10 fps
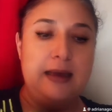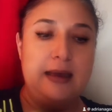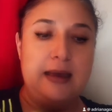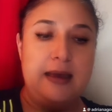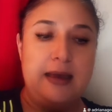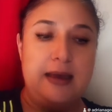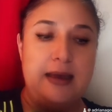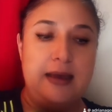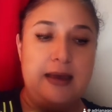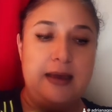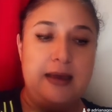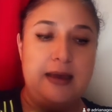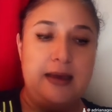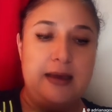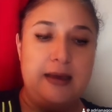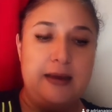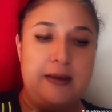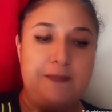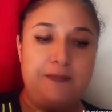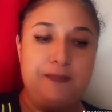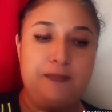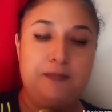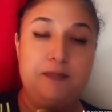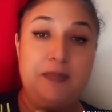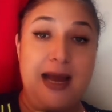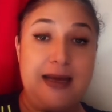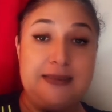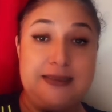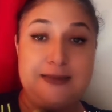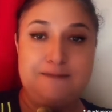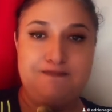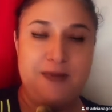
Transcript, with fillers: É, mas,